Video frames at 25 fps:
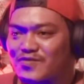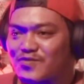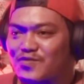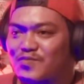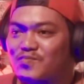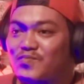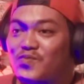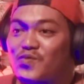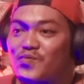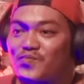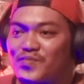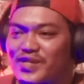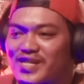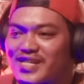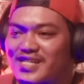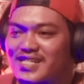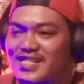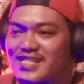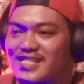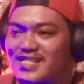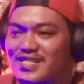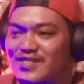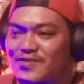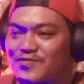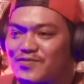ikut
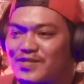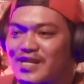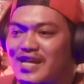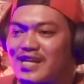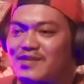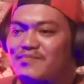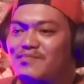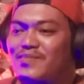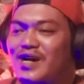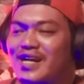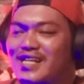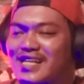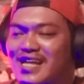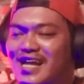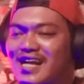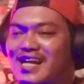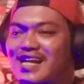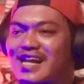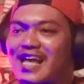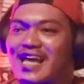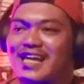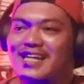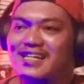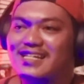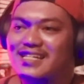booming di situ dan banyak
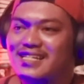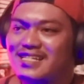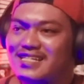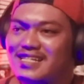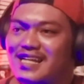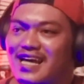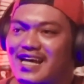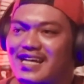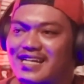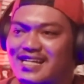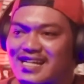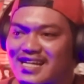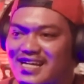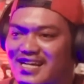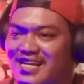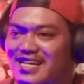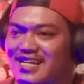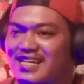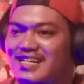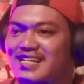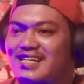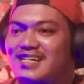lain di daerah